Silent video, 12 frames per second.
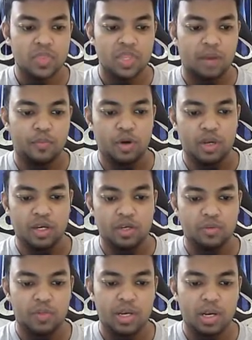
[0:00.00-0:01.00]
তারপরে ইন্ট
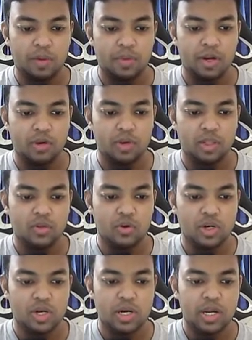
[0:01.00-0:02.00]
মেন আমার এগুলোর
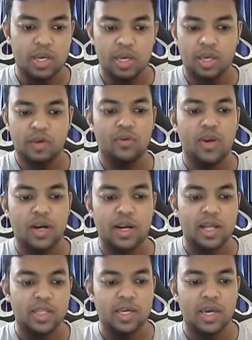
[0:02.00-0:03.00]
দরকার নাই এগুলো
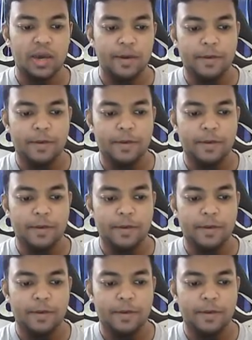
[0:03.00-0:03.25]
না দিয়ে